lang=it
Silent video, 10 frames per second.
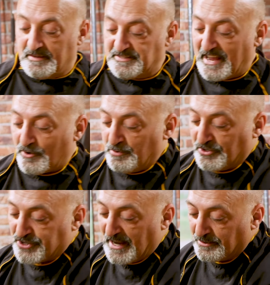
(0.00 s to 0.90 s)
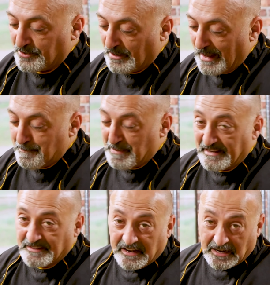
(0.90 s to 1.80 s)
Sta cominciando a
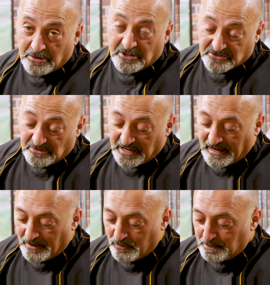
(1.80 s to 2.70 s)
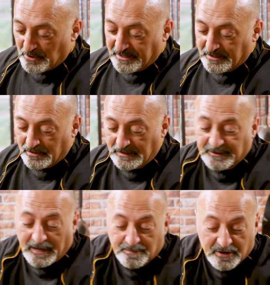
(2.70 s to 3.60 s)
prendere calore, ci vorrà un pochino, il
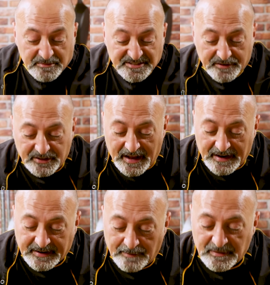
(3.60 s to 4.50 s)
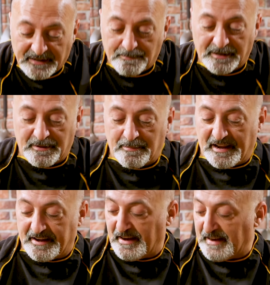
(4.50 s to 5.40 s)
tempo che mi servirà anche a me per
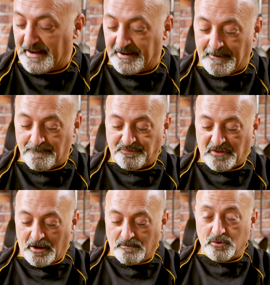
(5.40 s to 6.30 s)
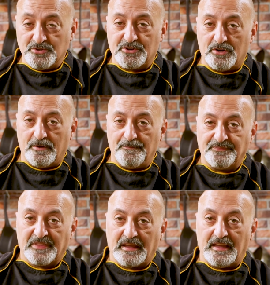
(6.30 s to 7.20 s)
preparare la carne.
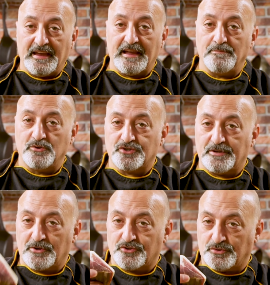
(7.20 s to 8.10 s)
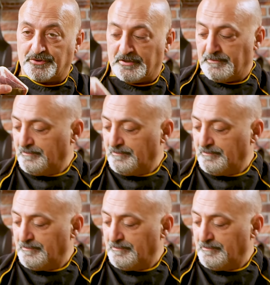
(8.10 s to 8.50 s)
Muscolo e gambucce di prosciutto.